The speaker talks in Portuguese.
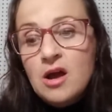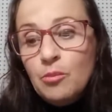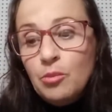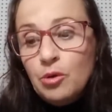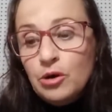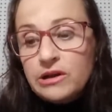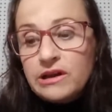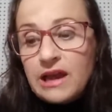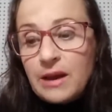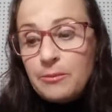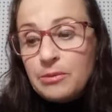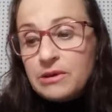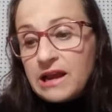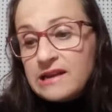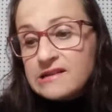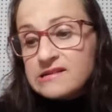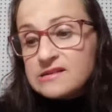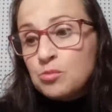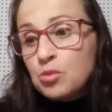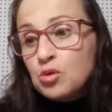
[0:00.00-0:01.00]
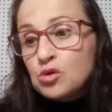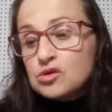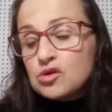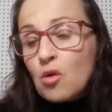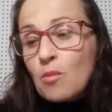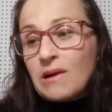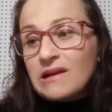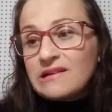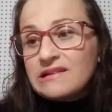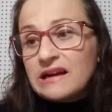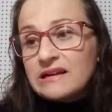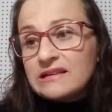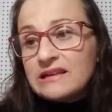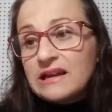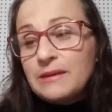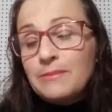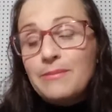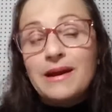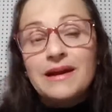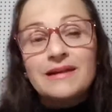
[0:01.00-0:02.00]
Por quê? Porque eles buscam uma certa
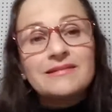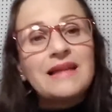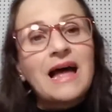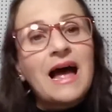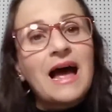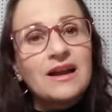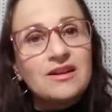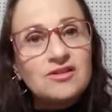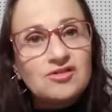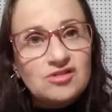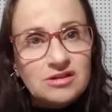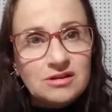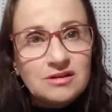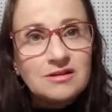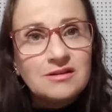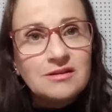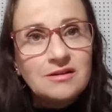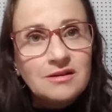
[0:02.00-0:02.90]
liberdade